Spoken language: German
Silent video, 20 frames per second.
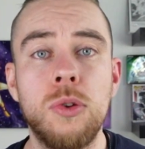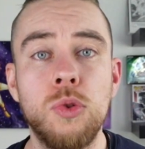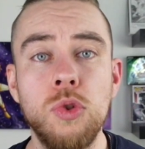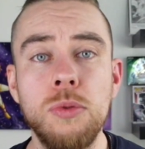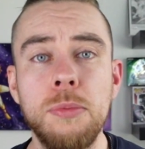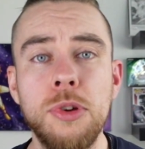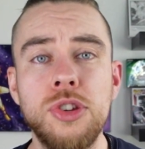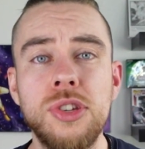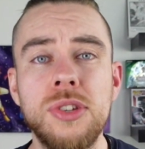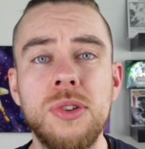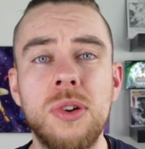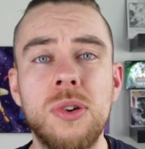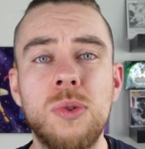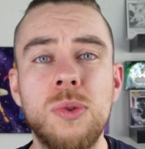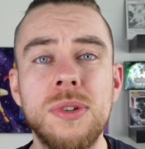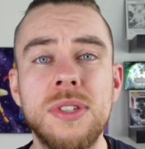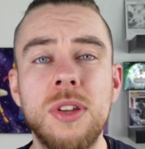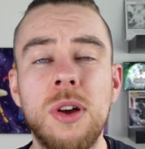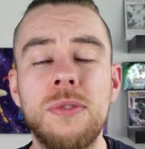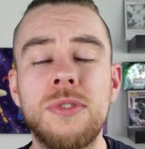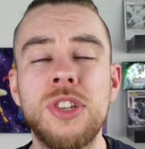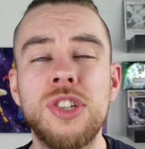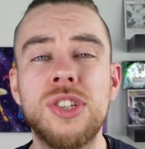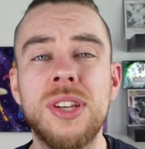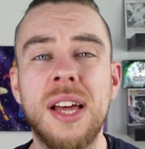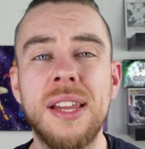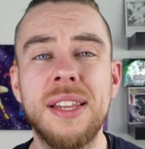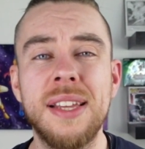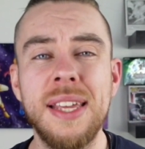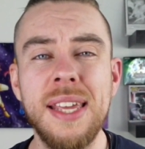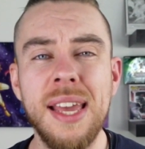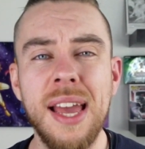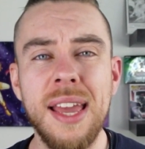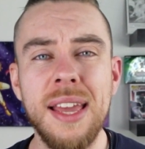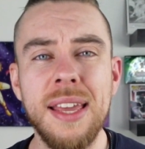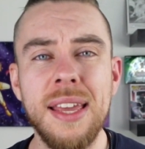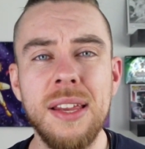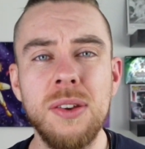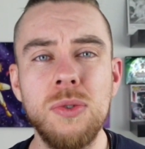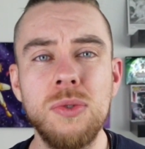Nun möchte ich noch kurz auf die Strategie
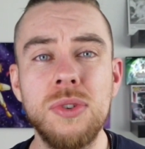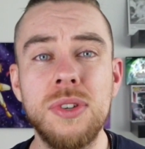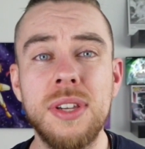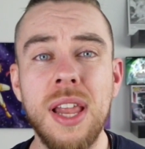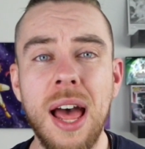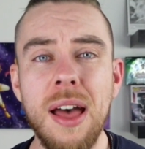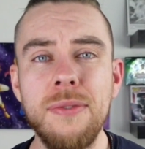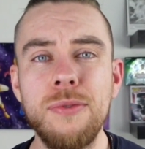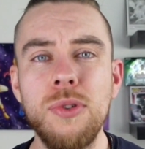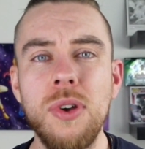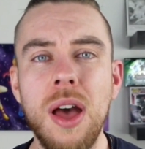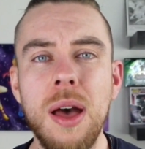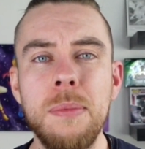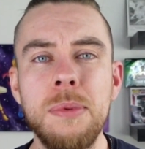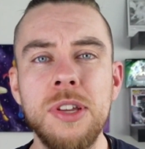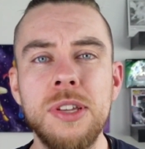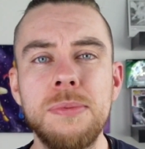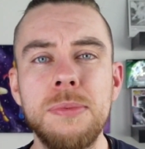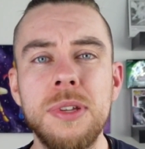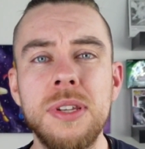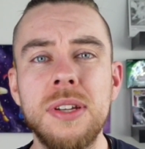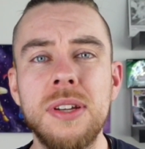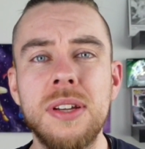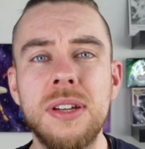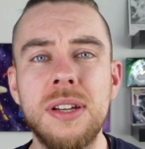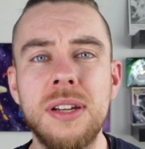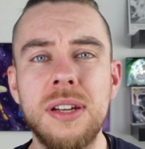eingehen und dafür habe ich mir eine